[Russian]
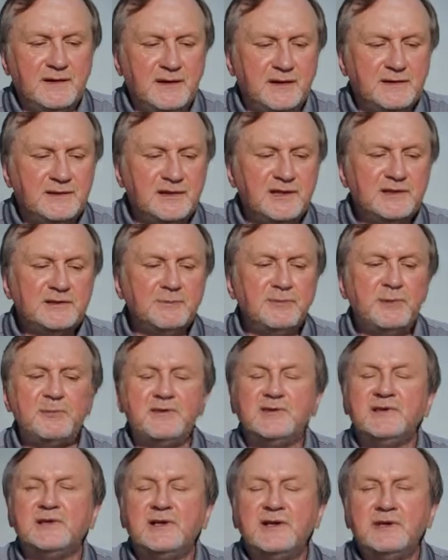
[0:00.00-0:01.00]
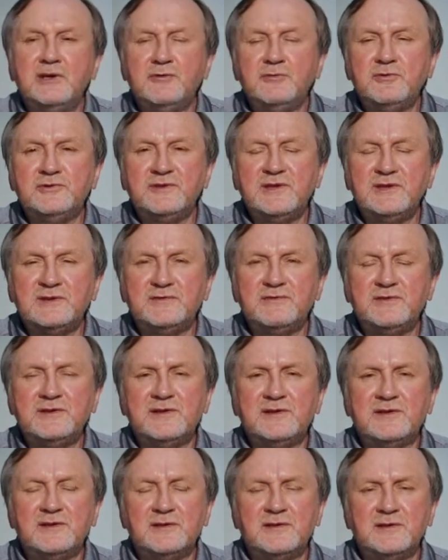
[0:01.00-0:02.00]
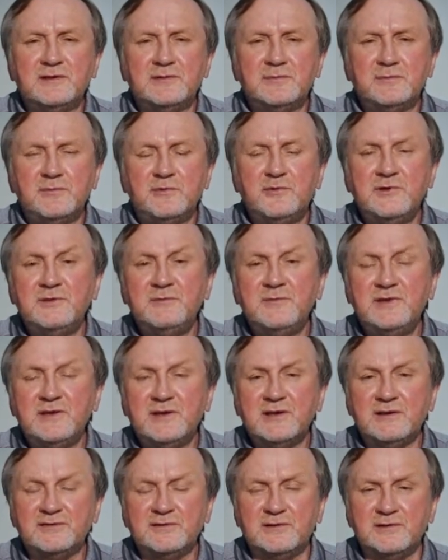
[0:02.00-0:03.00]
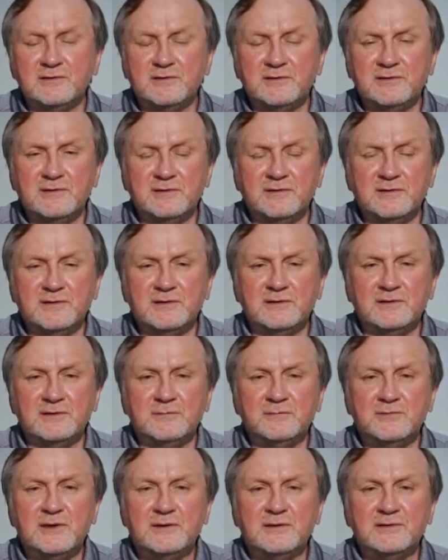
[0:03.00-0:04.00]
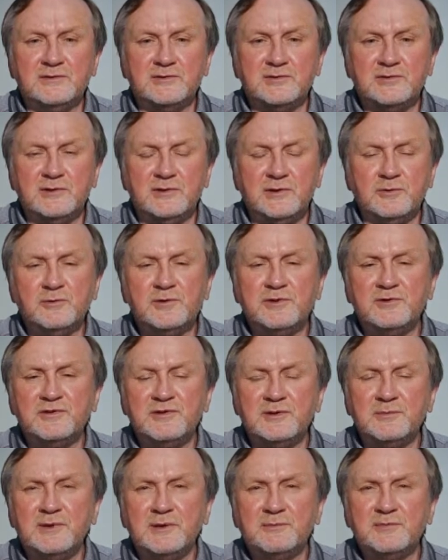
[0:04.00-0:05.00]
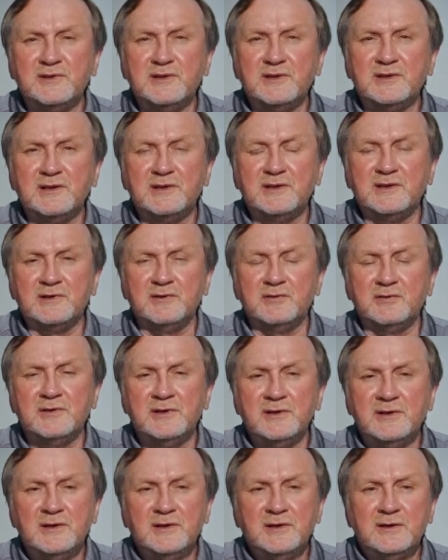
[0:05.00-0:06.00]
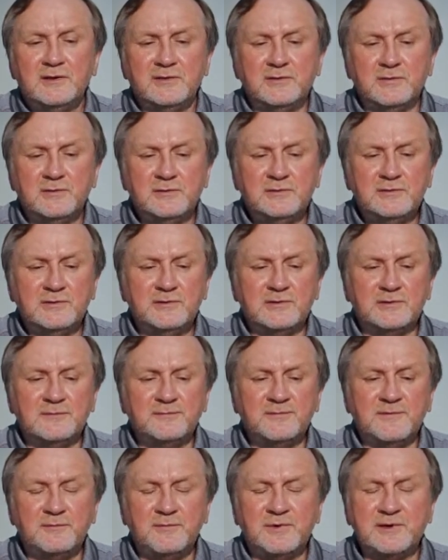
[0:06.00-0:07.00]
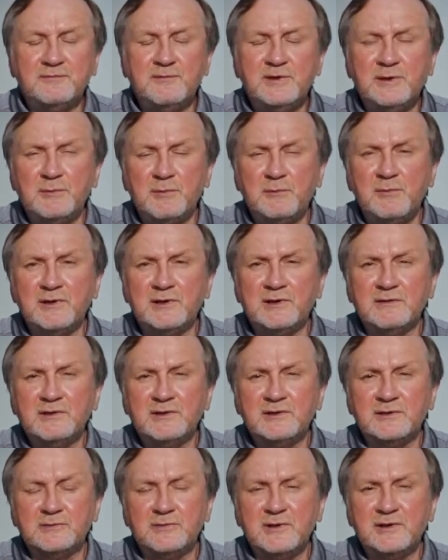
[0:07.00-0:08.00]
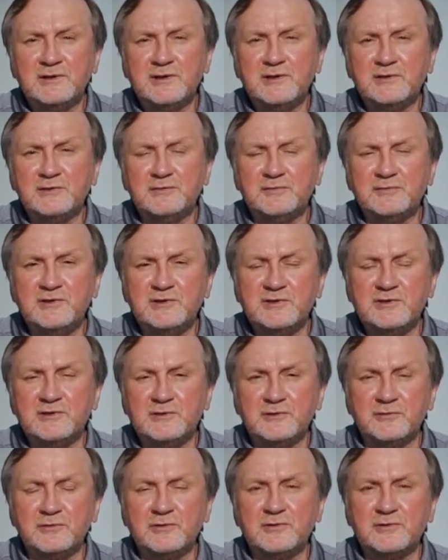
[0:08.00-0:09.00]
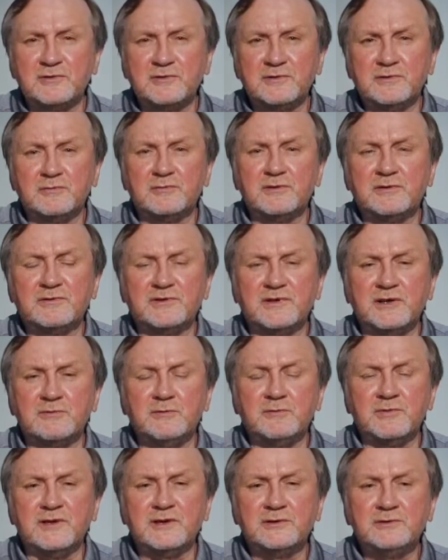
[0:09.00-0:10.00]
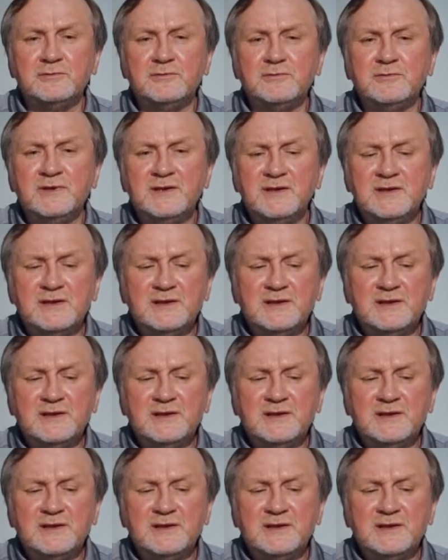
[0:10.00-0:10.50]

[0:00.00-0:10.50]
Окраска Папа Николау названа э, по имени автора э, Георгиуса Папа Николау. Он э, впервые опубликовал эту окраску в 1942 году,